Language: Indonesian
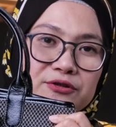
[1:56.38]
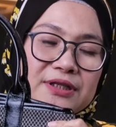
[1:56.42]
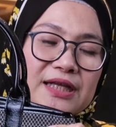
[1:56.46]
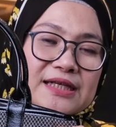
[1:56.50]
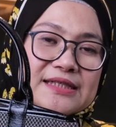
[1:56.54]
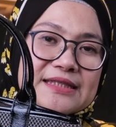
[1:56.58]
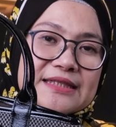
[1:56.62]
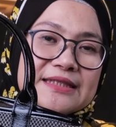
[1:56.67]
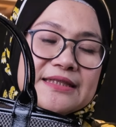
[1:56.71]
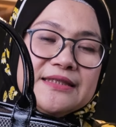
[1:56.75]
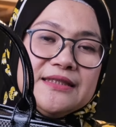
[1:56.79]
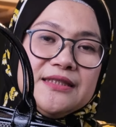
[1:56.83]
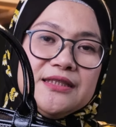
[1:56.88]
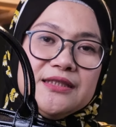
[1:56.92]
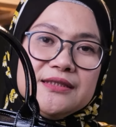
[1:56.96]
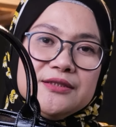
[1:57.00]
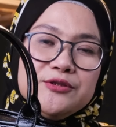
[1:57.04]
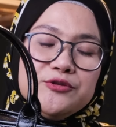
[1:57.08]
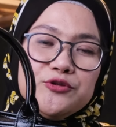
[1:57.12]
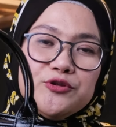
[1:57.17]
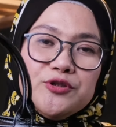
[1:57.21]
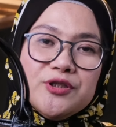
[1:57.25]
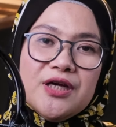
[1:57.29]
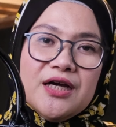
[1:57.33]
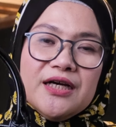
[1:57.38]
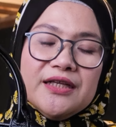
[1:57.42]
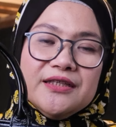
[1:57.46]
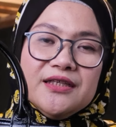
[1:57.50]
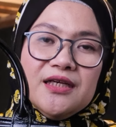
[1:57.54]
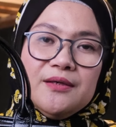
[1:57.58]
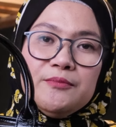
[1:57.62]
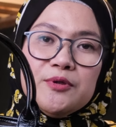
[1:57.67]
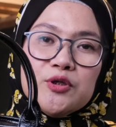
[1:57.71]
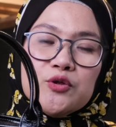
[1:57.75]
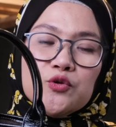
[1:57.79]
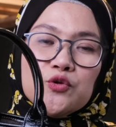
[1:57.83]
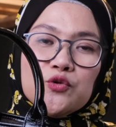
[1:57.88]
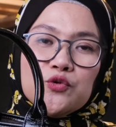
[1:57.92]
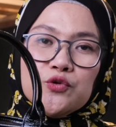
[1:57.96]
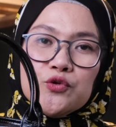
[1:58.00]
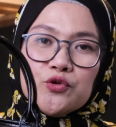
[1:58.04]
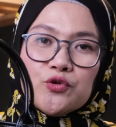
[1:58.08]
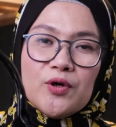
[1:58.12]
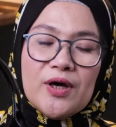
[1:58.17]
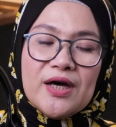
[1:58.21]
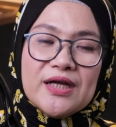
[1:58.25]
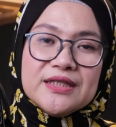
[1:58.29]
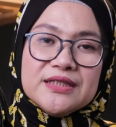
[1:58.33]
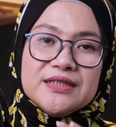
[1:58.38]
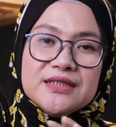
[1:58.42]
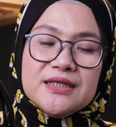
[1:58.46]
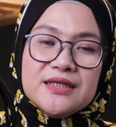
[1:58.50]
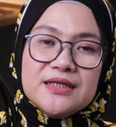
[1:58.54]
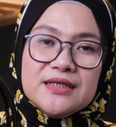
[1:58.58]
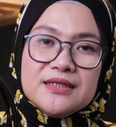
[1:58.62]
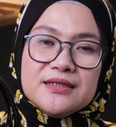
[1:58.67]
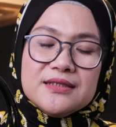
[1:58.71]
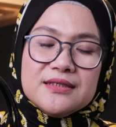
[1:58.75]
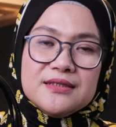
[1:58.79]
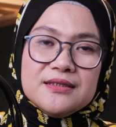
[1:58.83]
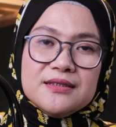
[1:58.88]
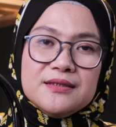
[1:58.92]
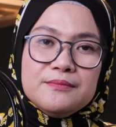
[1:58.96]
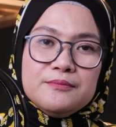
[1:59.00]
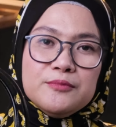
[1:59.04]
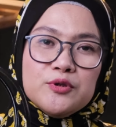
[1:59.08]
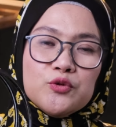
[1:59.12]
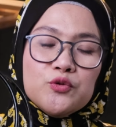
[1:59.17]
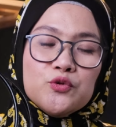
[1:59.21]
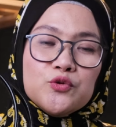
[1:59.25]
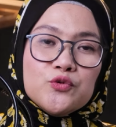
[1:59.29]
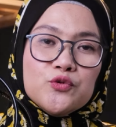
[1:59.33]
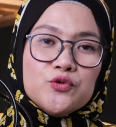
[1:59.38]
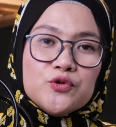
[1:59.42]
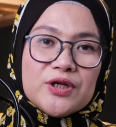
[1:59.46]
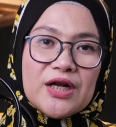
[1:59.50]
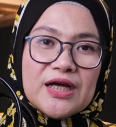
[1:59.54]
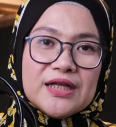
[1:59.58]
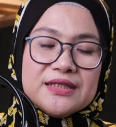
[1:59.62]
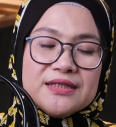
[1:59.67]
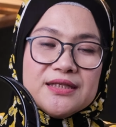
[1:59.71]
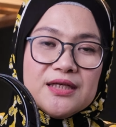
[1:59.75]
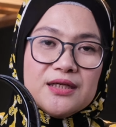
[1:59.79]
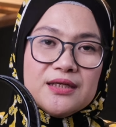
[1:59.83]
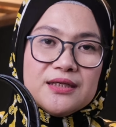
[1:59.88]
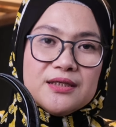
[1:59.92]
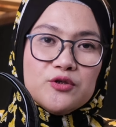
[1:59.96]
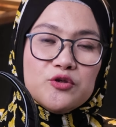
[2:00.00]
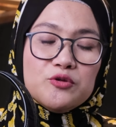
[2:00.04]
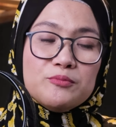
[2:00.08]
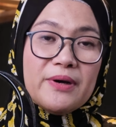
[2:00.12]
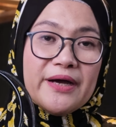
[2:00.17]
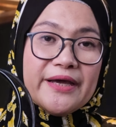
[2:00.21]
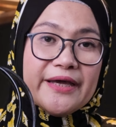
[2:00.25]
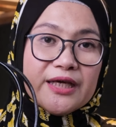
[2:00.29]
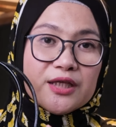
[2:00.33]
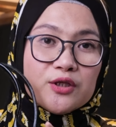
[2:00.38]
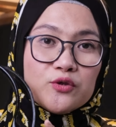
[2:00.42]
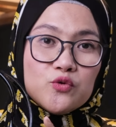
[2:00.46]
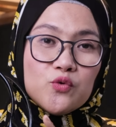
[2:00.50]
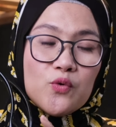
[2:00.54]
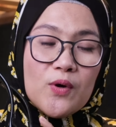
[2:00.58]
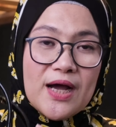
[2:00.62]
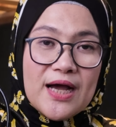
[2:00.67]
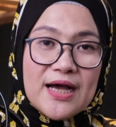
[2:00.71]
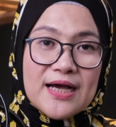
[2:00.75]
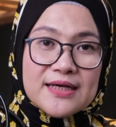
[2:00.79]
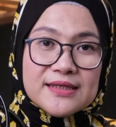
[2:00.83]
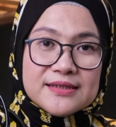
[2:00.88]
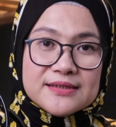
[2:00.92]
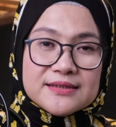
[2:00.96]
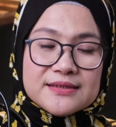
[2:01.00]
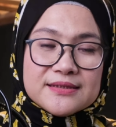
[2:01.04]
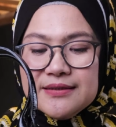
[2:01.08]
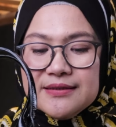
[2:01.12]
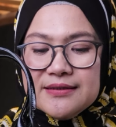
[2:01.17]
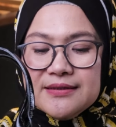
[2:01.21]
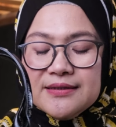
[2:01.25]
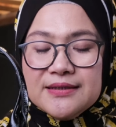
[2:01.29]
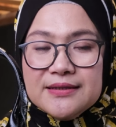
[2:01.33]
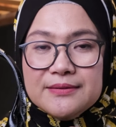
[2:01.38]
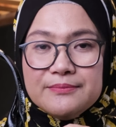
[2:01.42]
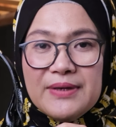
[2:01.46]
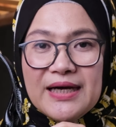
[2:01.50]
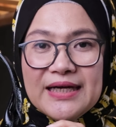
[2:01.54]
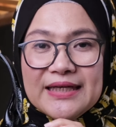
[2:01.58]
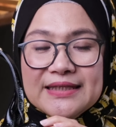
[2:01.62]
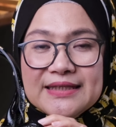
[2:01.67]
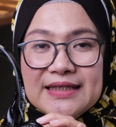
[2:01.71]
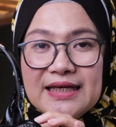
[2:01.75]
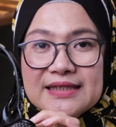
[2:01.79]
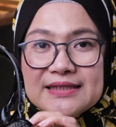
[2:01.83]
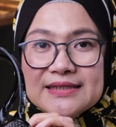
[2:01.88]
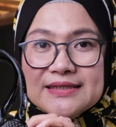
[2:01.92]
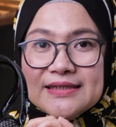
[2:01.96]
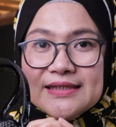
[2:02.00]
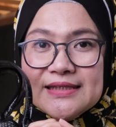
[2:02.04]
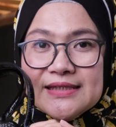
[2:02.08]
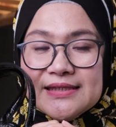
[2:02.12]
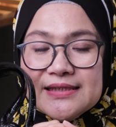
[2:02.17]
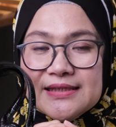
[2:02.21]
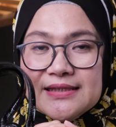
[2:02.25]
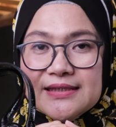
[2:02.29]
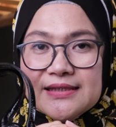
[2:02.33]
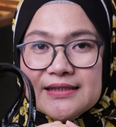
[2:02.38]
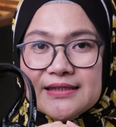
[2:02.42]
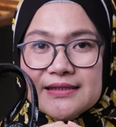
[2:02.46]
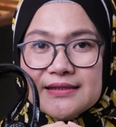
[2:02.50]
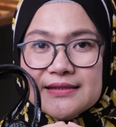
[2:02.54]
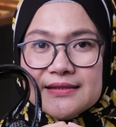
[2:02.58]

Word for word: tas ini juga dia berukurannya eh, berukurannya lumayan luas. Di bagian sisi